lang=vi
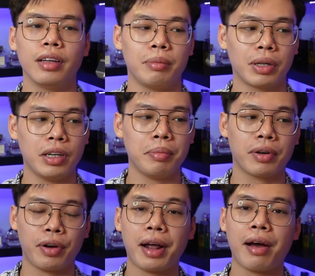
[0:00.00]
nhưng mà khi mà
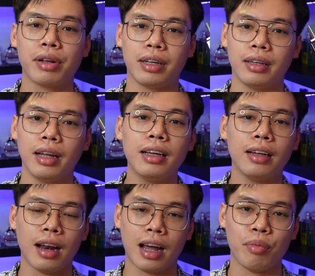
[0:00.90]
dry down thì đây
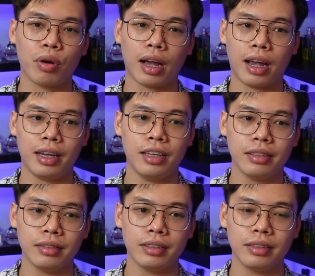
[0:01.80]
lại là một cái
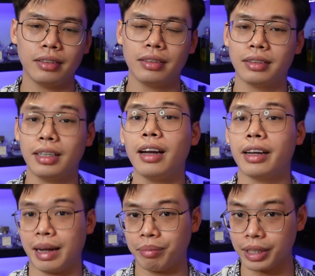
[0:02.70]
rất là
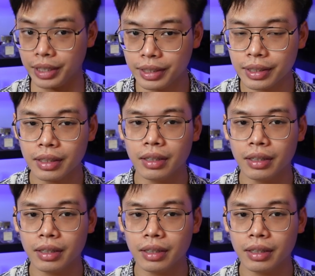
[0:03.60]
nam tính